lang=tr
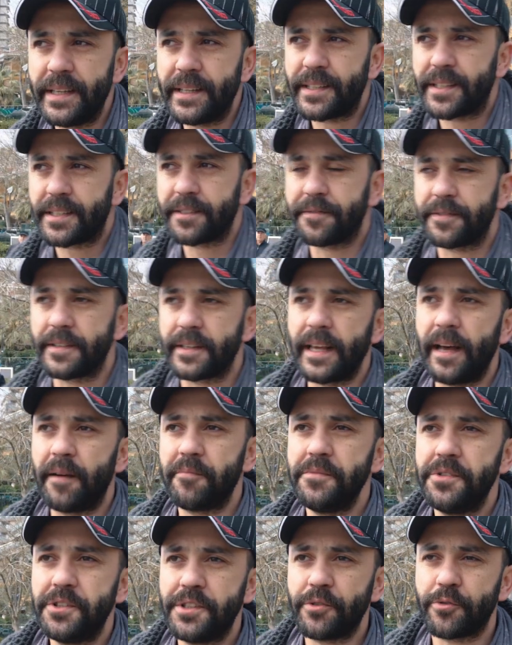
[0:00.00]
1-0
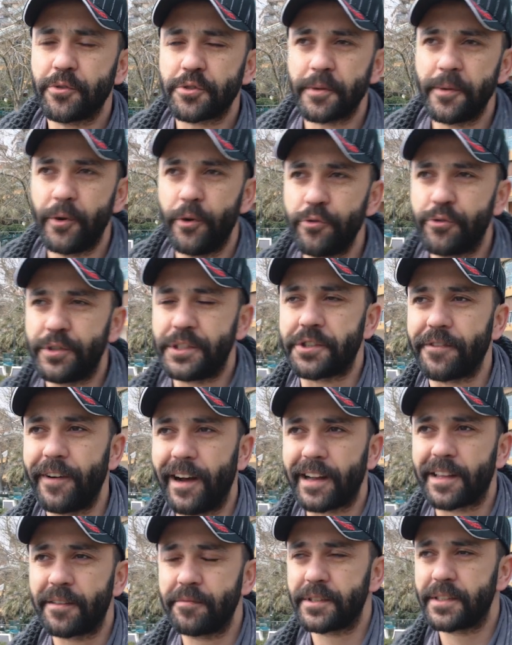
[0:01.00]
yenmiş oynamıştık. O zaman Hotic
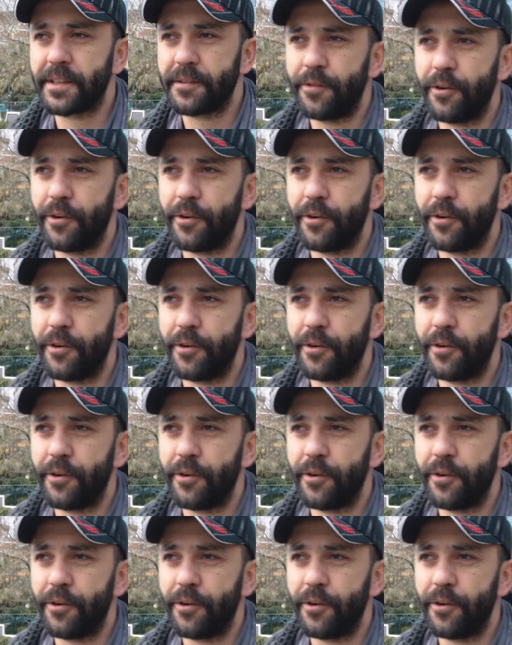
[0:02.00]
vardı bizde